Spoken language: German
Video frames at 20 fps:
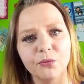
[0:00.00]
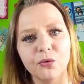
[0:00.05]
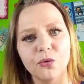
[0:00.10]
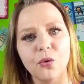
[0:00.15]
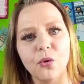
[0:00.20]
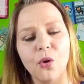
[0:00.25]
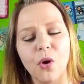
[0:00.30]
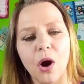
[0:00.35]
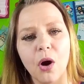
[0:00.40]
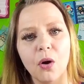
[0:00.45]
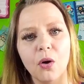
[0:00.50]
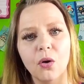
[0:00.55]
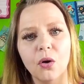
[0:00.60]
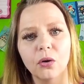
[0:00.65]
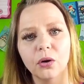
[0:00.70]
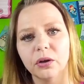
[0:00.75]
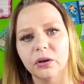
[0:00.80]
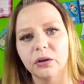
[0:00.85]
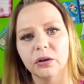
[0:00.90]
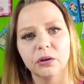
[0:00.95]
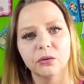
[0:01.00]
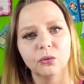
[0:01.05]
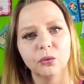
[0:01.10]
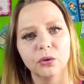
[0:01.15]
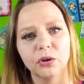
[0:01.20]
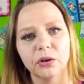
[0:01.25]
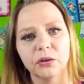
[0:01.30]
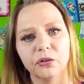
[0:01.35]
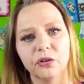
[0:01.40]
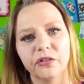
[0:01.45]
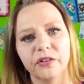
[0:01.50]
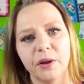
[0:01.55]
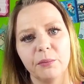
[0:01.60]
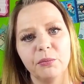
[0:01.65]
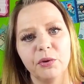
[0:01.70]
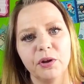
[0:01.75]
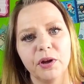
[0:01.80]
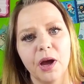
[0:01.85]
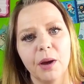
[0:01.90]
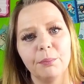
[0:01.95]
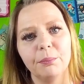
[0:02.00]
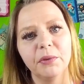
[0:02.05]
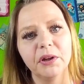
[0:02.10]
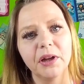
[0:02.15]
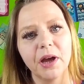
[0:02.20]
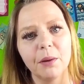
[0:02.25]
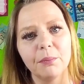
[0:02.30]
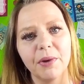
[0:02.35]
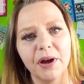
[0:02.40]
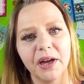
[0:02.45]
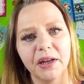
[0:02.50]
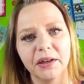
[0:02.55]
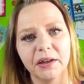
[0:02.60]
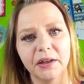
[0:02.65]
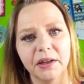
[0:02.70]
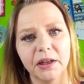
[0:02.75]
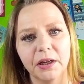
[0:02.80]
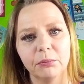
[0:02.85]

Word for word: wo auch äh, nur Stampin' Up-Mitarbeiter